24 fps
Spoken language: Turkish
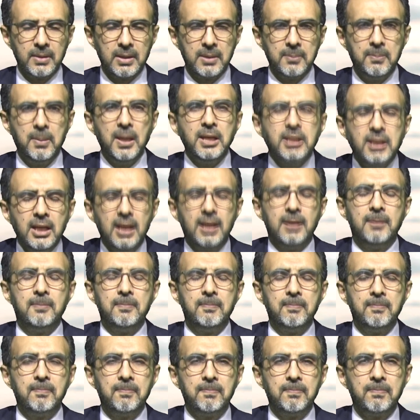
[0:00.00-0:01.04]
Peki,
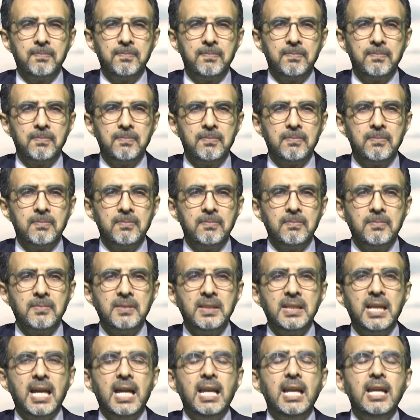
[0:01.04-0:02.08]

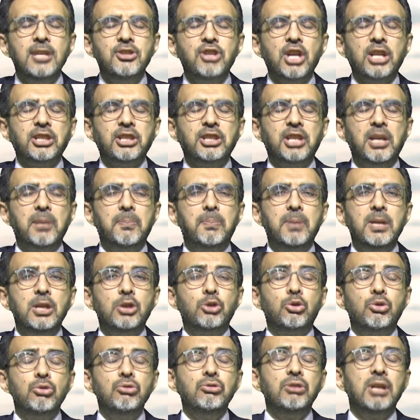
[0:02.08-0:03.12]
gelecekte bir
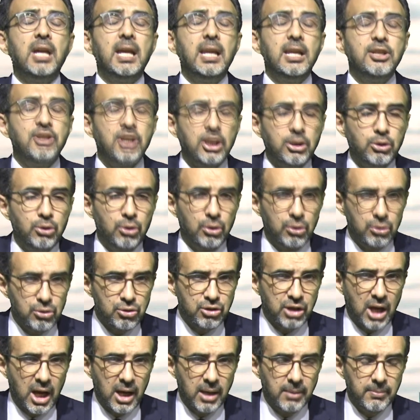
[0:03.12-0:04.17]
gün gelecek diyoruz
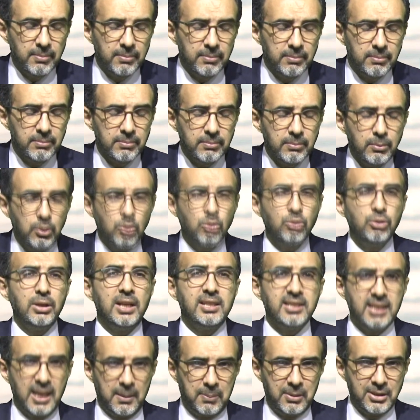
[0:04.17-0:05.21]
ya, bunu
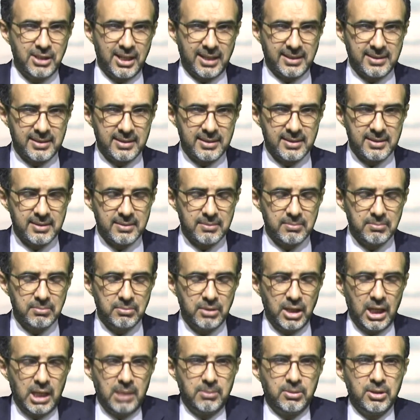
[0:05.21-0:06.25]
nasıl yapacaksınız?
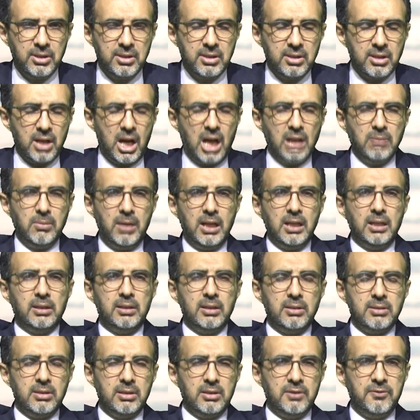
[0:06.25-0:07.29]
Diyelim ki siz
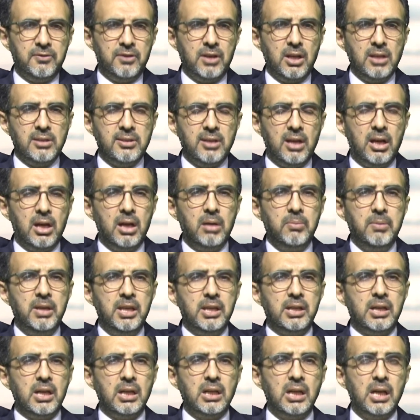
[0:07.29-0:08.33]
Almanya'dasınız, Fransa,
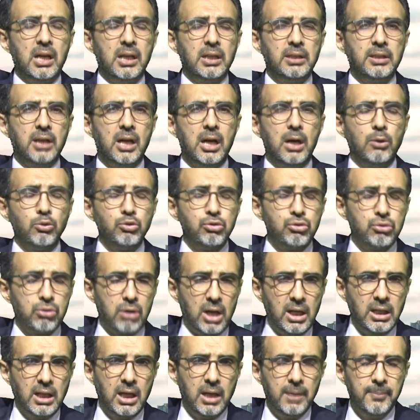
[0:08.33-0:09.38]
Amerika, Kanada,
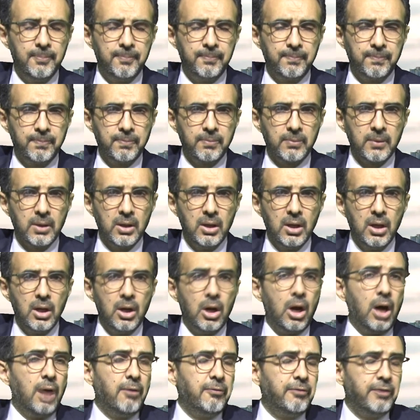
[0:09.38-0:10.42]
Avustralya,
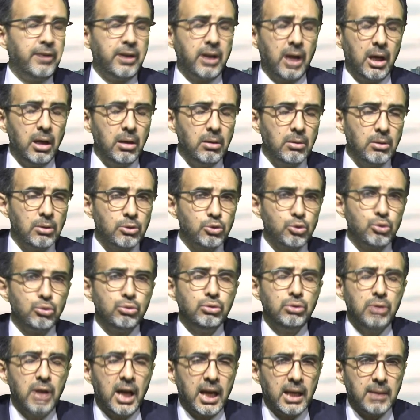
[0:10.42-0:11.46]
Afrika,
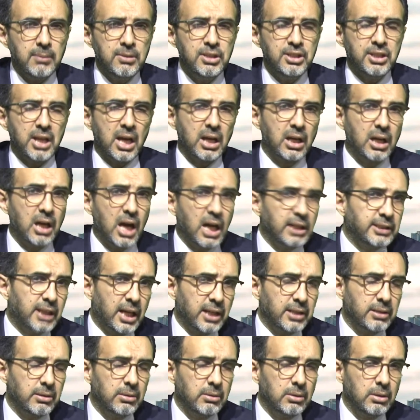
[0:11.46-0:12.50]
Suudi Arabistan, Katar,